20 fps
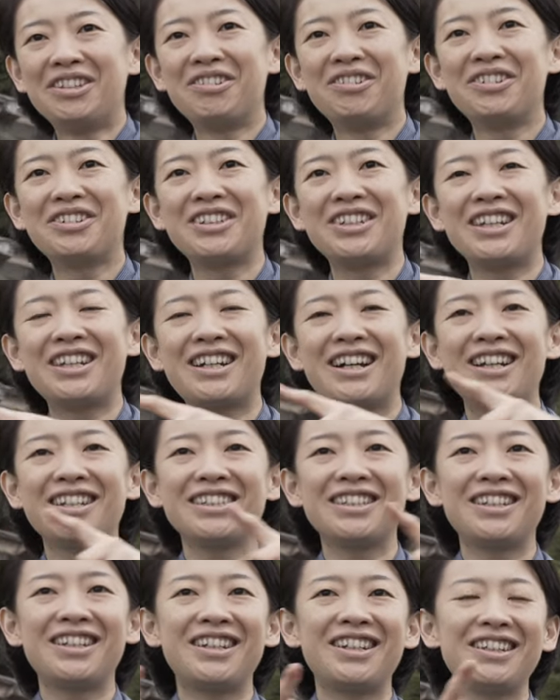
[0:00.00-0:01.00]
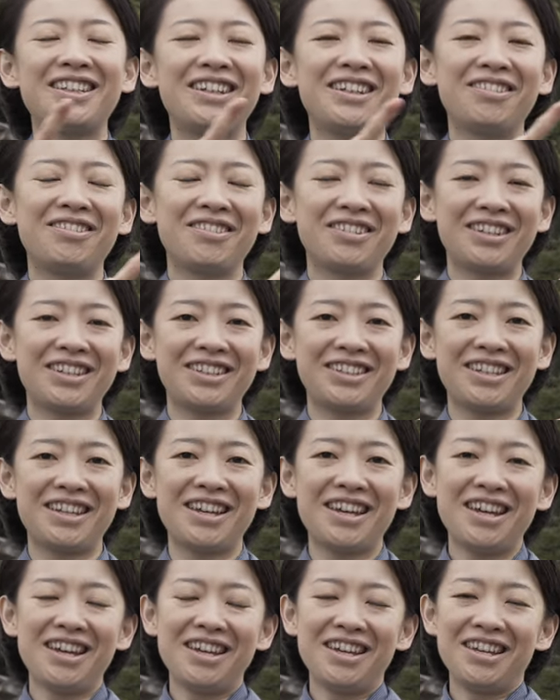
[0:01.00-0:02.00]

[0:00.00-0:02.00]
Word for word: 同時に感じられたりとかして、